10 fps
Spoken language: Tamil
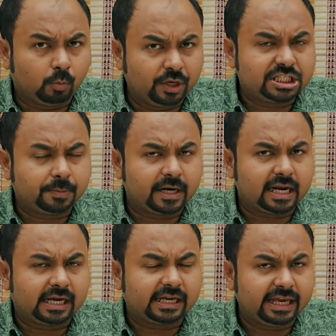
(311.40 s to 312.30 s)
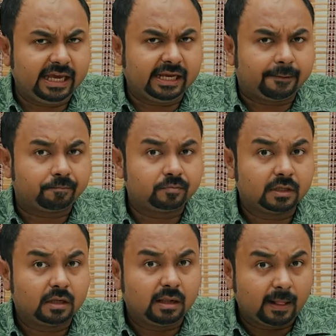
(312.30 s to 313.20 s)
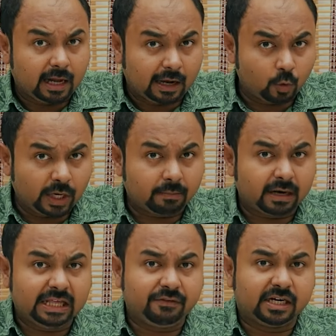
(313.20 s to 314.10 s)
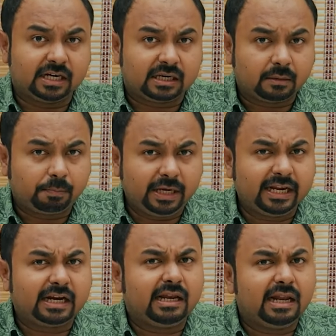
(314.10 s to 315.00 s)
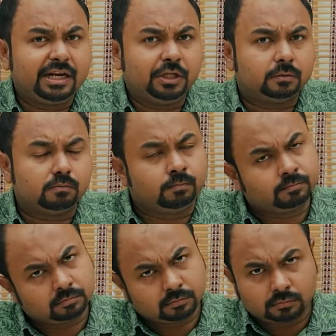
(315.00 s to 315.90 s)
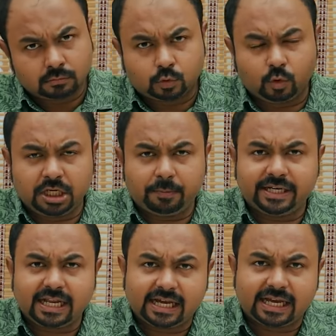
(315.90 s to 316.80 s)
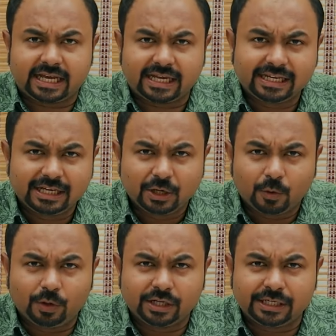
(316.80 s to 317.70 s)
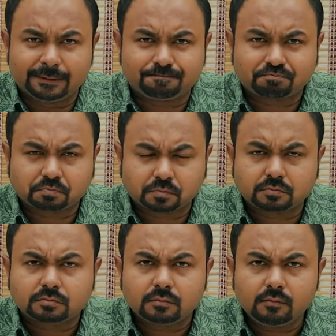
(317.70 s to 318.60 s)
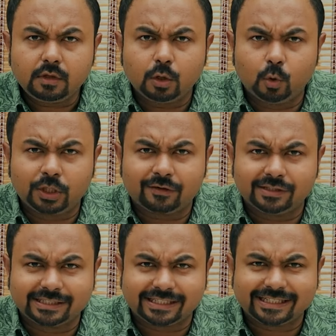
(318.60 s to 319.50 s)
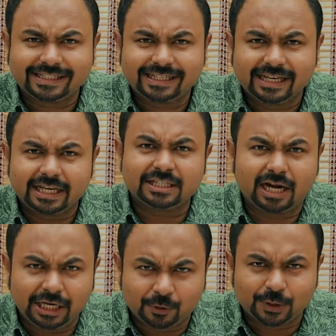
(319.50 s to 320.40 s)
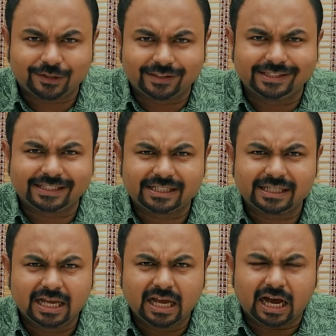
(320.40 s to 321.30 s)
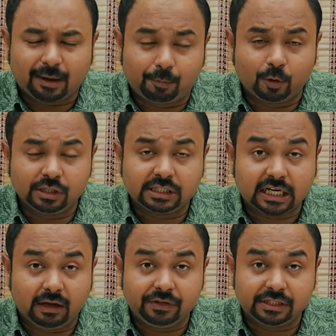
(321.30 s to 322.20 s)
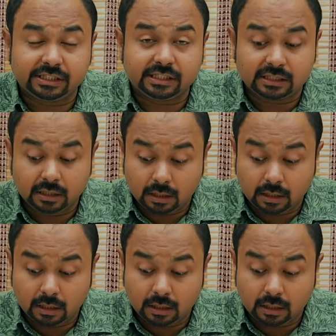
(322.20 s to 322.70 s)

முயற்சி பண்றாங்க ஏன் அவங்களுடைய மனைவிகள் பிள்ளைகள் எல்லாரையும் தூக்கிட்டு போயிட்டாங்க ஒரு கூட்டம் வந்து எதிராளி கூட்டம் வந்து அப்பொழுது தாவியது